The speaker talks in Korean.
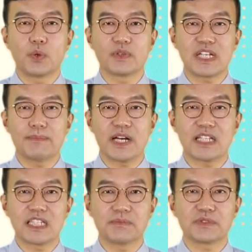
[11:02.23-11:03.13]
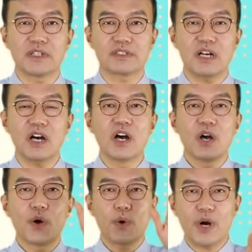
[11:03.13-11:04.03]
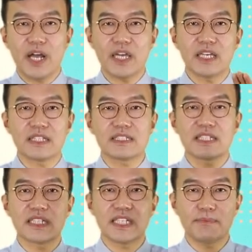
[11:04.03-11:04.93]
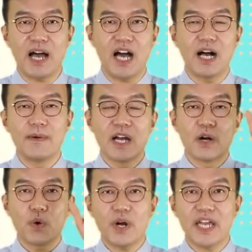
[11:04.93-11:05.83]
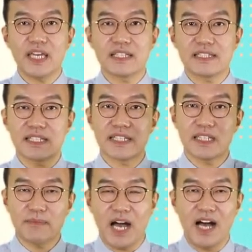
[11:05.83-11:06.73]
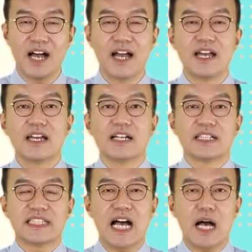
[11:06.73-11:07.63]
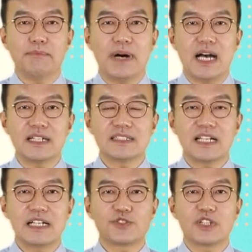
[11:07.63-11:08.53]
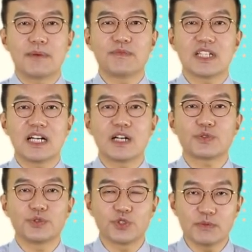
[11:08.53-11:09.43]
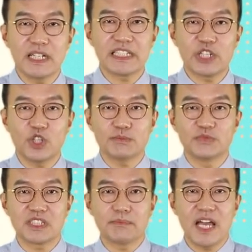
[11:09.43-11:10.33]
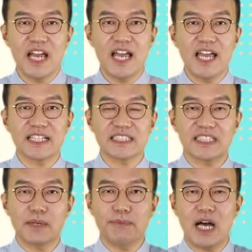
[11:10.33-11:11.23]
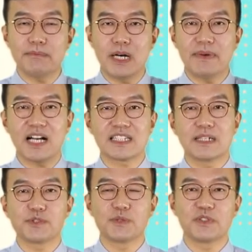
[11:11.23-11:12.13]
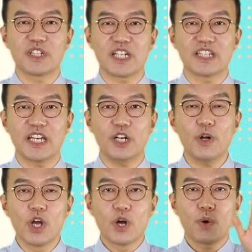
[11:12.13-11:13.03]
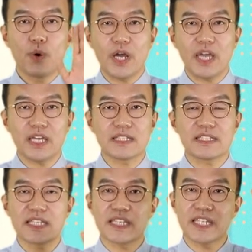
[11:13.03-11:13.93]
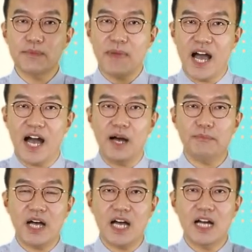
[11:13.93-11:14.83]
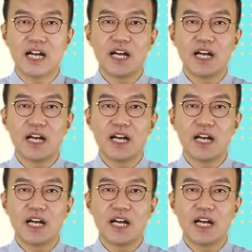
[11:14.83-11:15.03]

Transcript: 동사패 갖다 붙여서 회치마, 회치마. 자, 말을 탈 줄 압니까? 궁금하네요. 문장 맨 끝에 마, 마만 갖다 붙이면 되겠네요. 회치마마,